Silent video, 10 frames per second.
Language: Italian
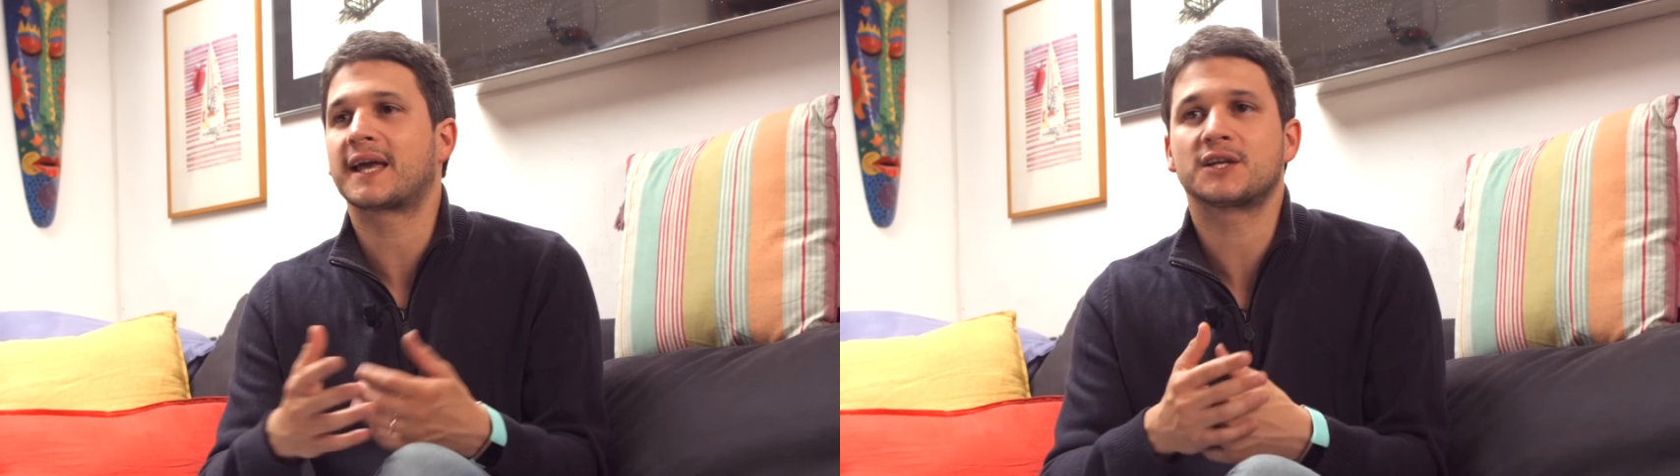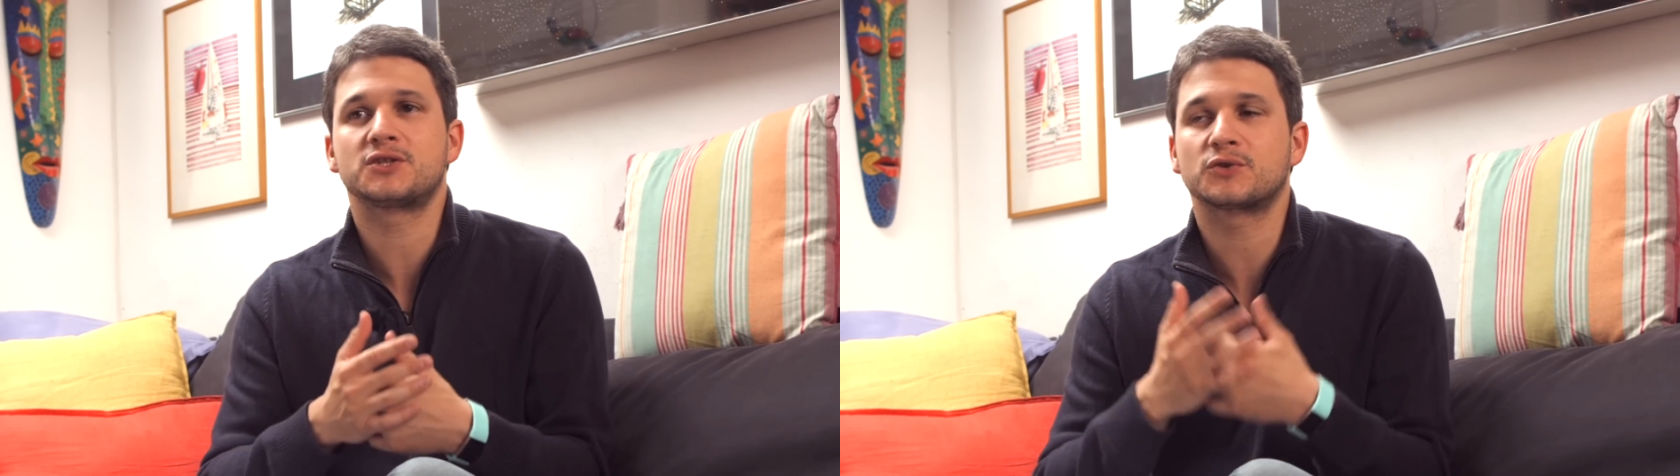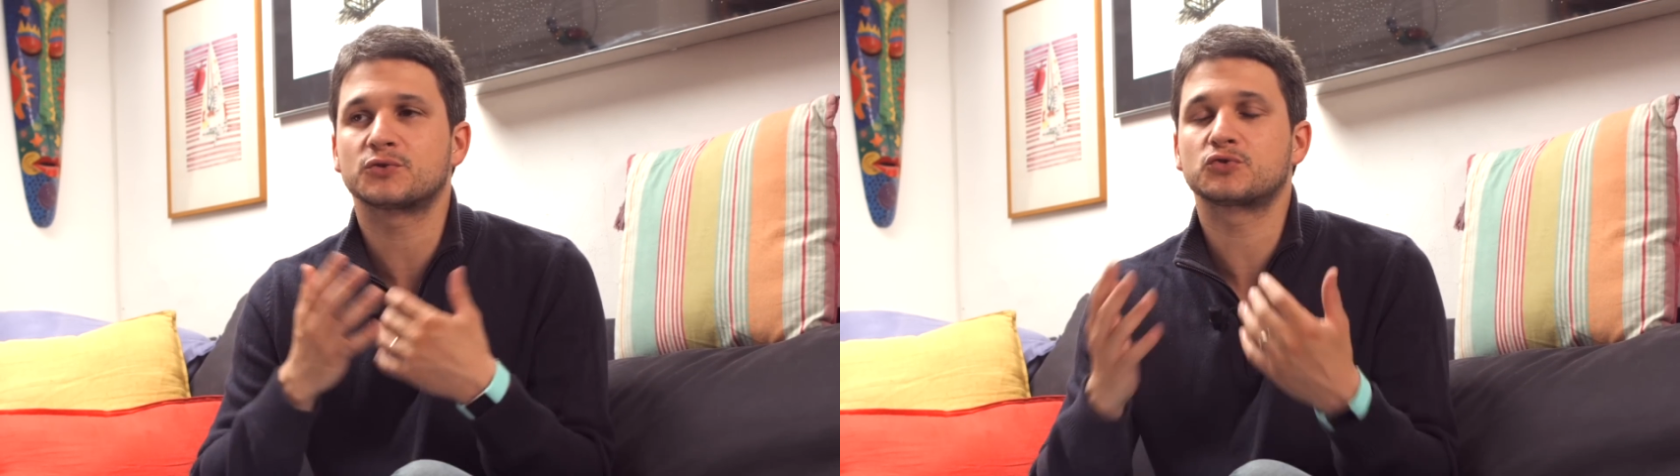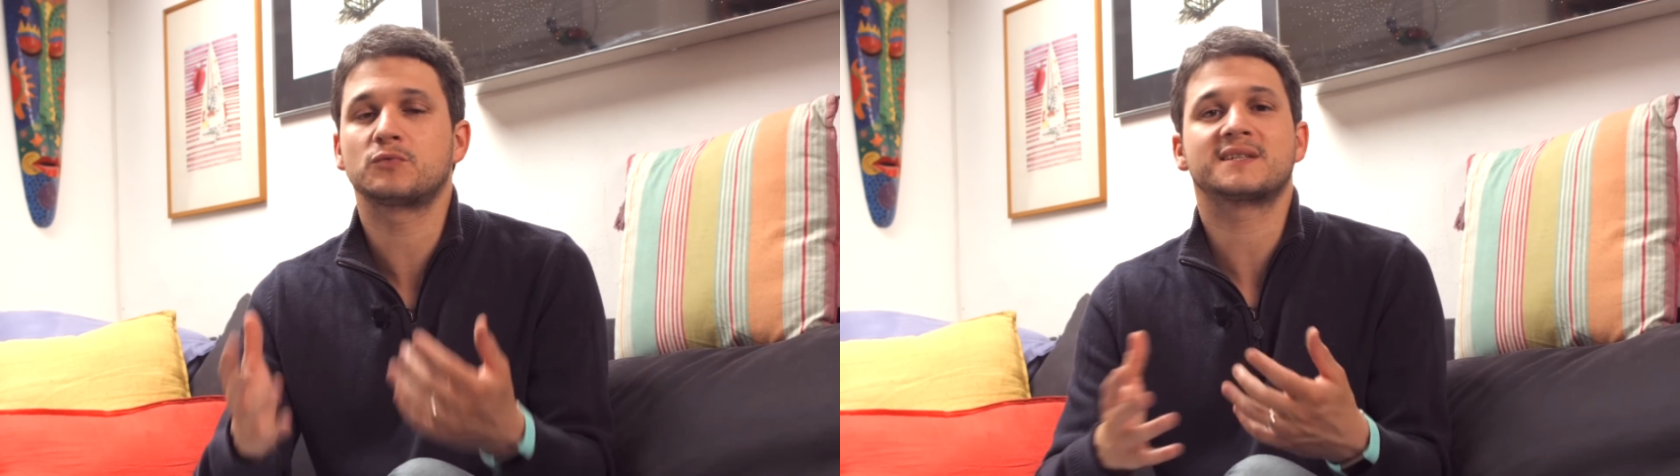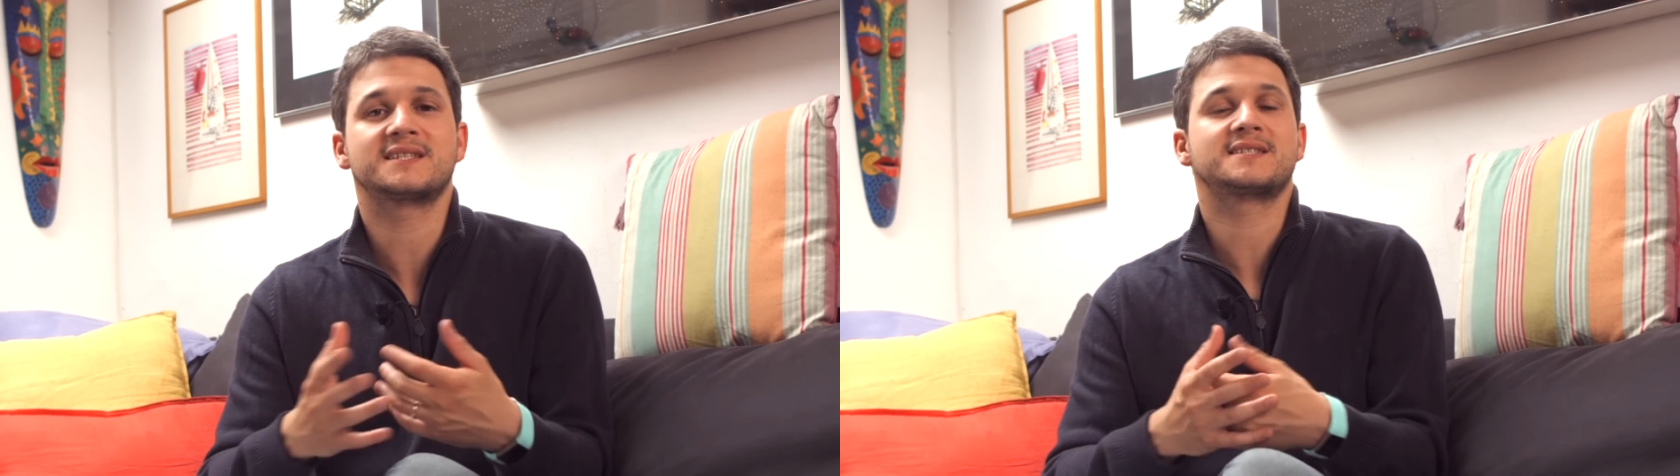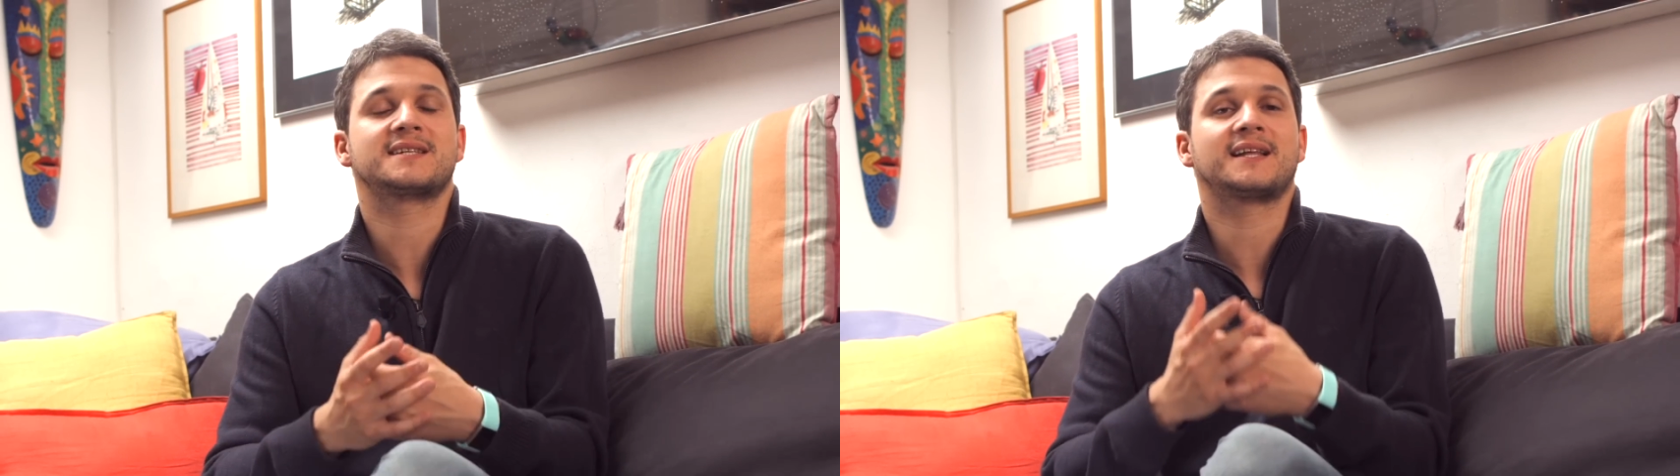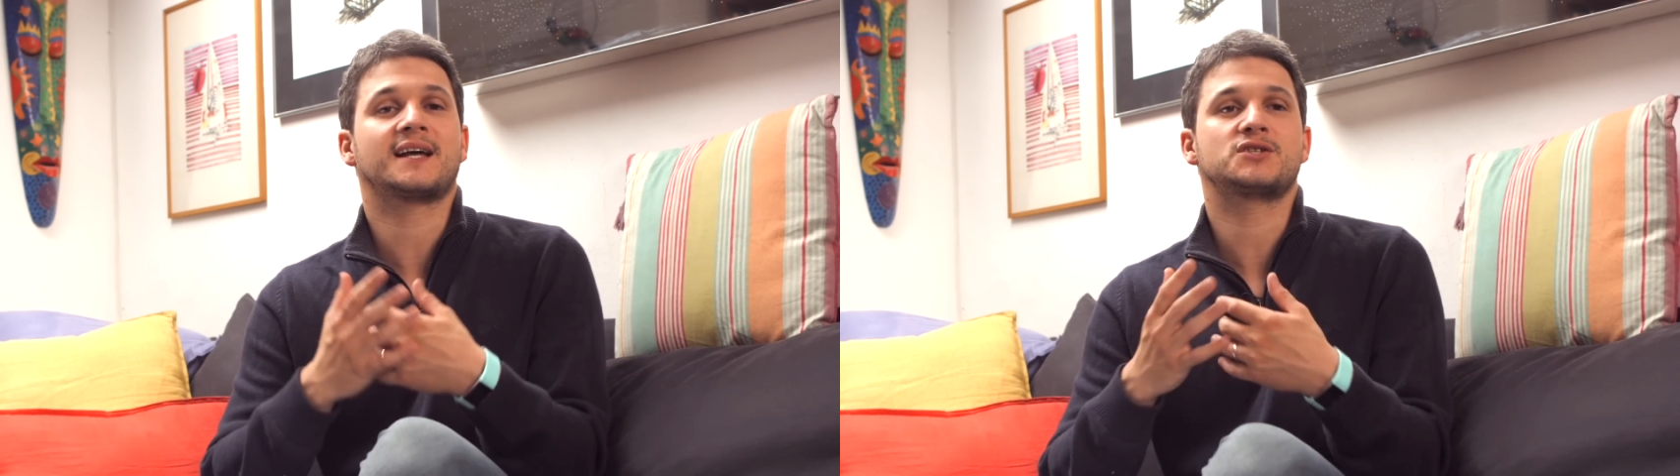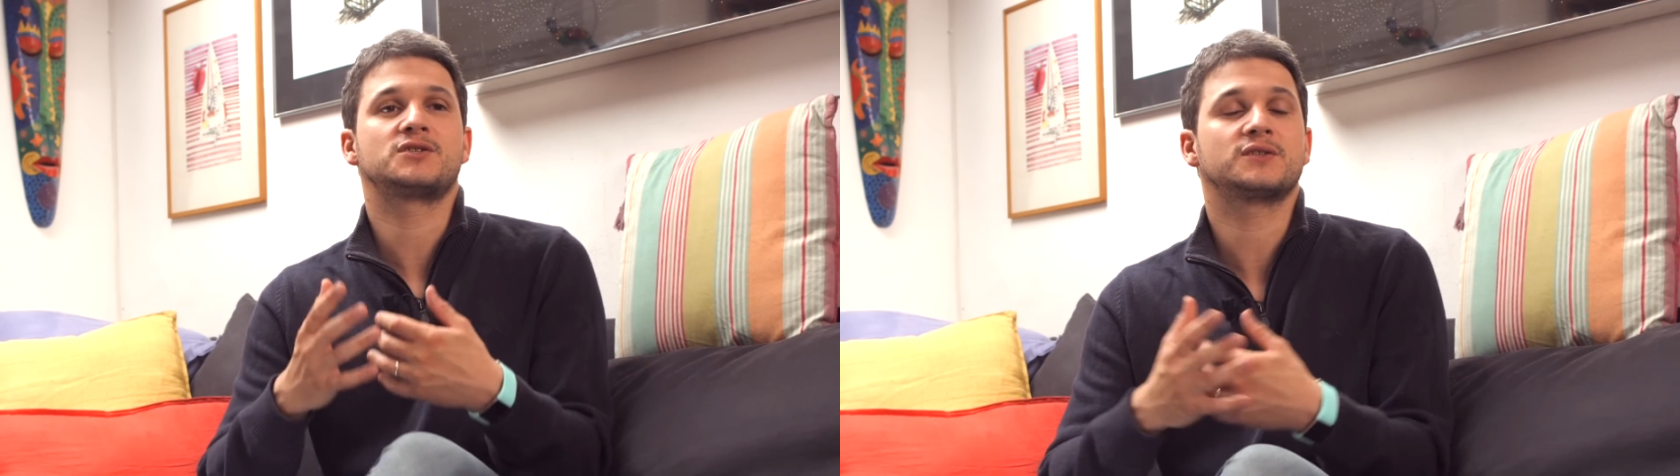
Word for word: e che ci consuma senza darci